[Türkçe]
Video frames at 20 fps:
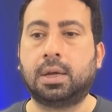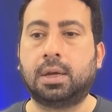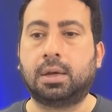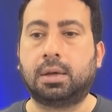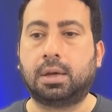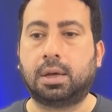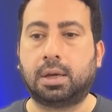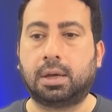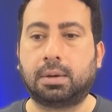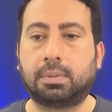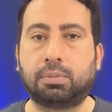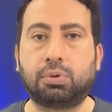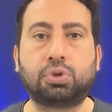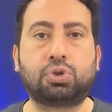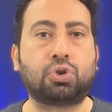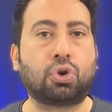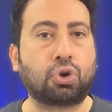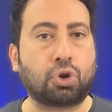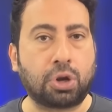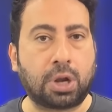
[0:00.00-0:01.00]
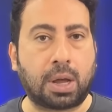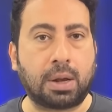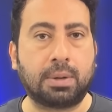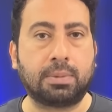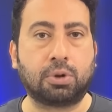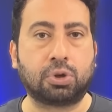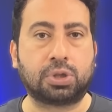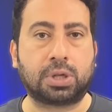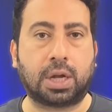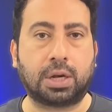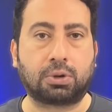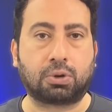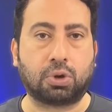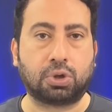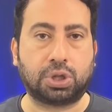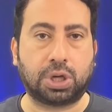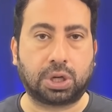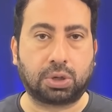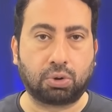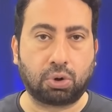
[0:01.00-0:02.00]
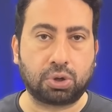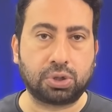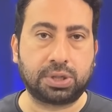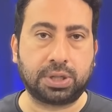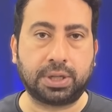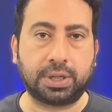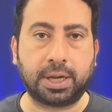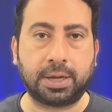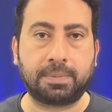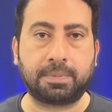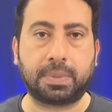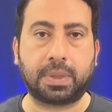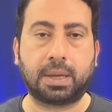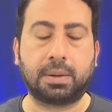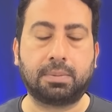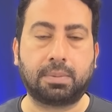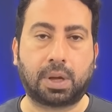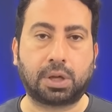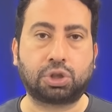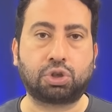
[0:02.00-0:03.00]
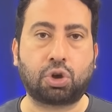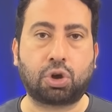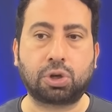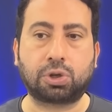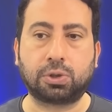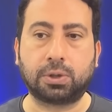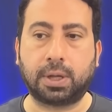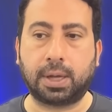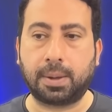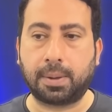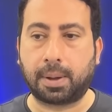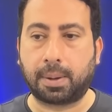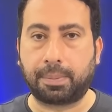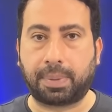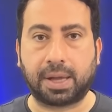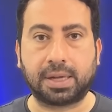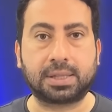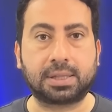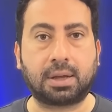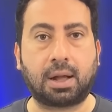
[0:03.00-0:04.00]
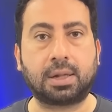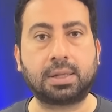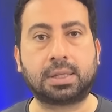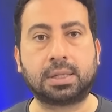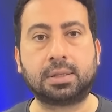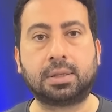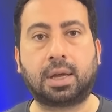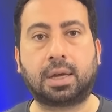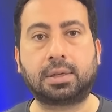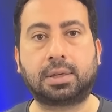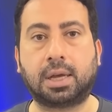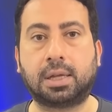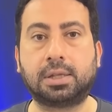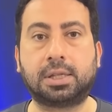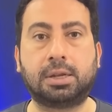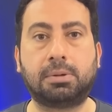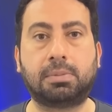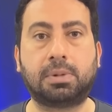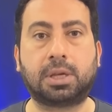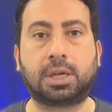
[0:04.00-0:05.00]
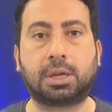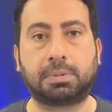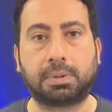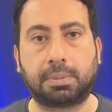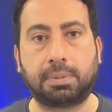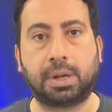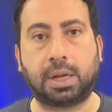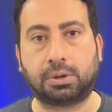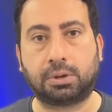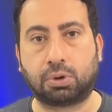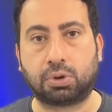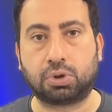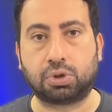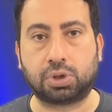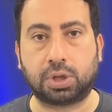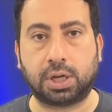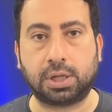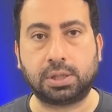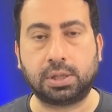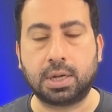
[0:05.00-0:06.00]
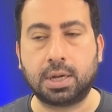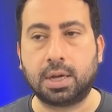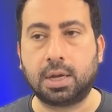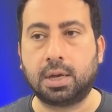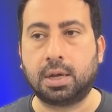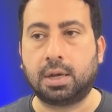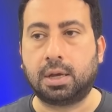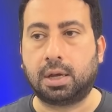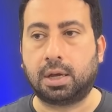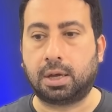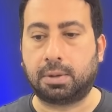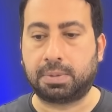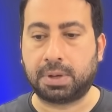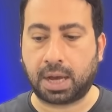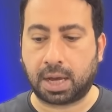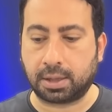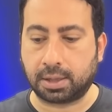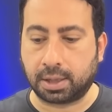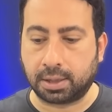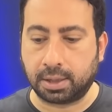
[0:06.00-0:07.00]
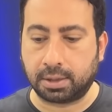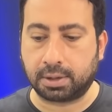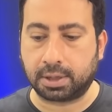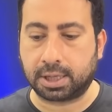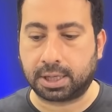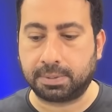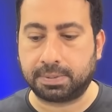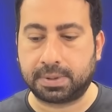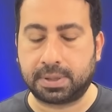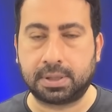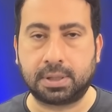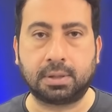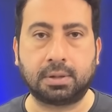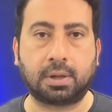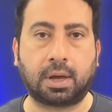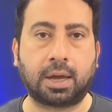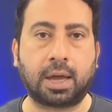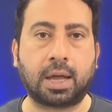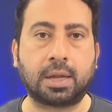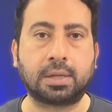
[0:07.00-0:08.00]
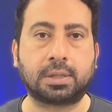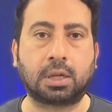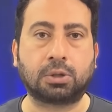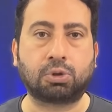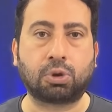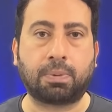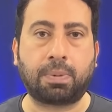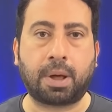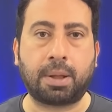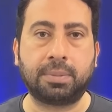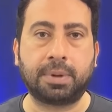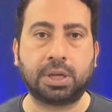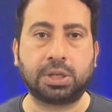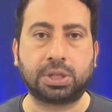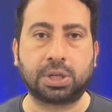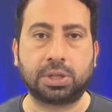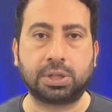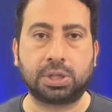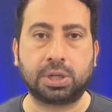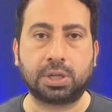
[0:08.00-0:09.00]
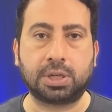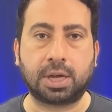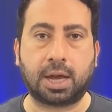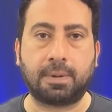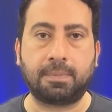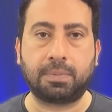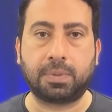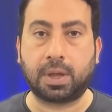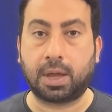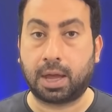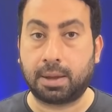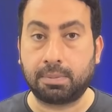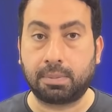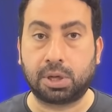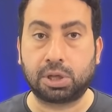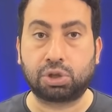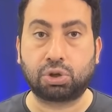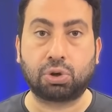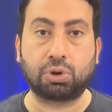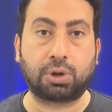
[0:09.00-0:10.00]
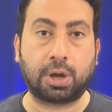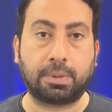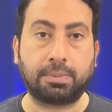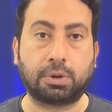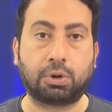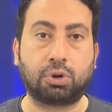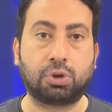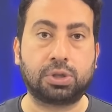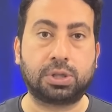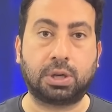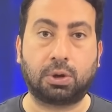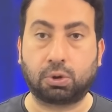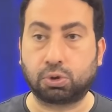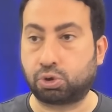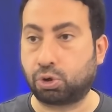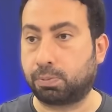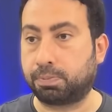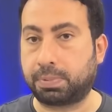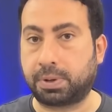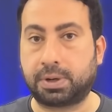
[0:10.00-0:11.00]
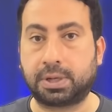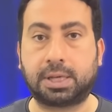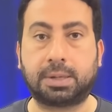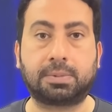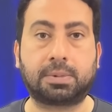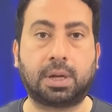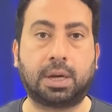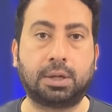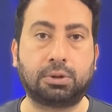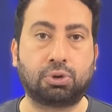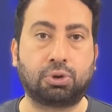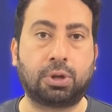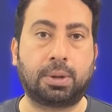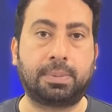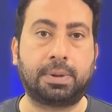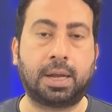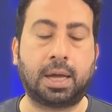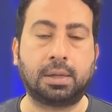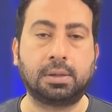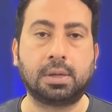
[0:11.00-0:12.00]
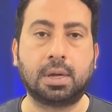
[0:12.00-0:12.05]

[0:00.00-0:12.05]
e, bu çok önemli bir özellik olacak. Rozi de, Rosie'de, da baskı altındayken dripling yapabilen oyuncular. E, bir yandan hani rakip sizin ayağınızdan top almaya çalışırken hem Masuaku hem de Rozi o topla rakip kaleye dönebilen